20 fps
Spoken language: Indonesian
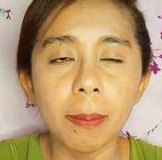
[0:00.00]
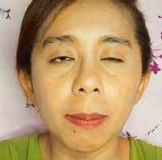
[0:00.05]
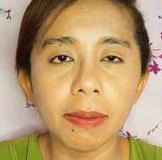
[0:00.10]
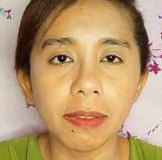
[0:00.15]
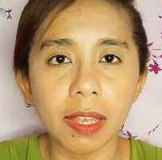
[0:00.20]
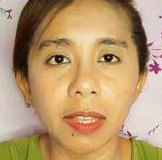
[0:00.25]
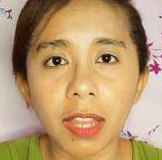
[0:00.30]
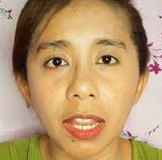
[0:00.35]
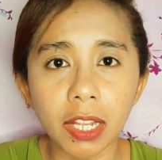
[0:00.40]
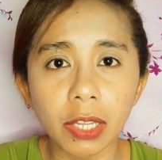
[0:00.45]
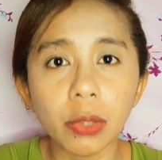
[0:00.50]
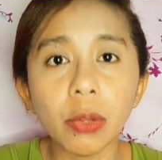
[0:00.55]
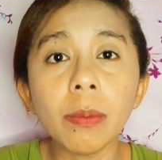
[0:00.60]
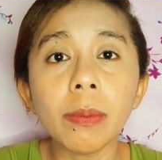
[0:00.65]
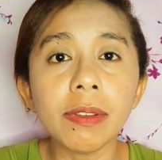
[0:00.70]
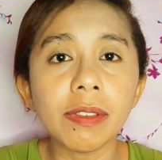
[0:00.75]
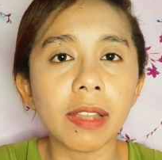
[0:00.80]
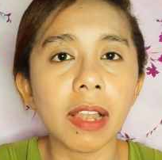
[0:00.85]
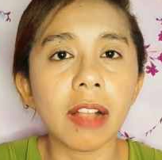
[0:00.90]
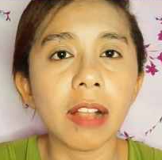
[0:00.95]
pesannya itu
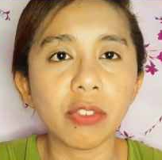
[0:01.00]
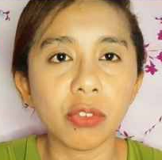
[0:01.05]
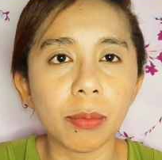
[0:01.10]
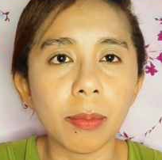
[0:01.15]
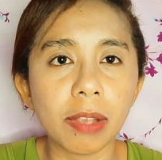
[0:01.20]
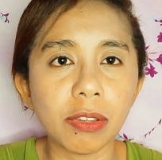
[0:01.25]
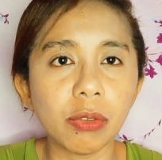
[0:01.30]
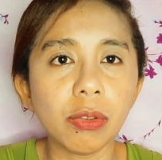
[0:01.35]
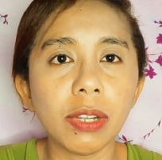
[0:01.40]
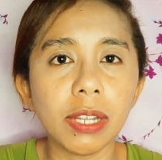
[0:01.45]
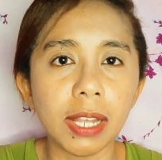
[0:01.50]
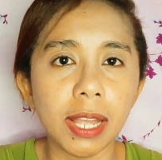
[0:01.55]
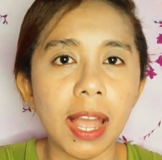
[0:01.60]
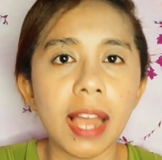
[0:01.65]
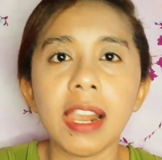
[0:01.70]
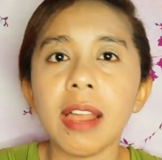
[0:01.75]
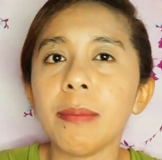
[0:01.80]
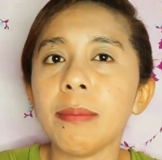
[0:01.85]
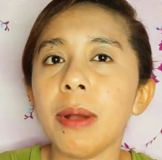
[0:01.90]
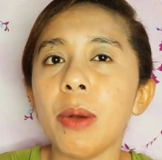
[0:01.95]
bisa langsung masuk ke
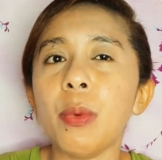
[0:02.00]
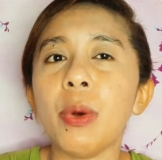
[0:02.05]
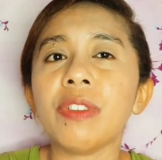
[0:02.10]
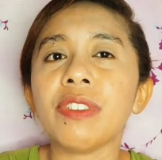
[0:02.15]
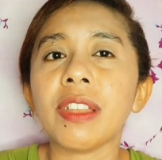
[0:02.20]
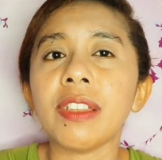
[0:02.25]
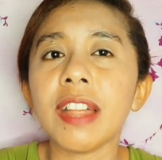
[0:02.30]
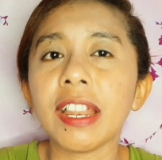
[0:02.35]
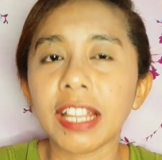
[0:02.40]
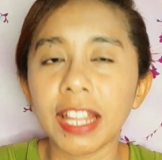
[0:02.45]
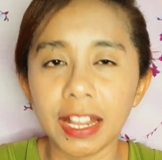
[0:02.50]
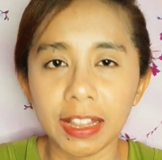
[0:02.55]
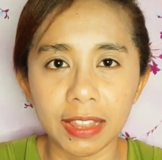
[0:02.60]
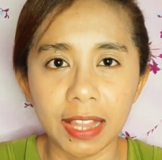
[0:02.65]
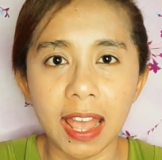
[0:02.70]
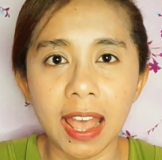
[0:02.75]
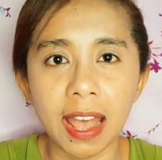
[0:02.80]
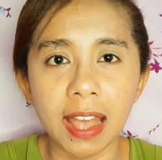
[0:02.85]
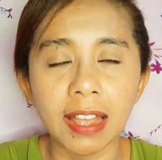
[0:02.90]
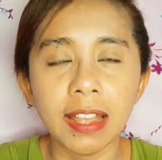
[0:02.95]
alam bawah sadar
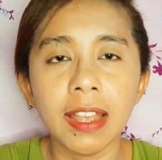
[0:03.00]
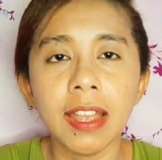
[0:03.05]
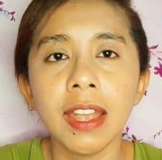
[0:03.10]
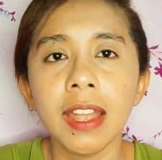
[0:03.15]
kita.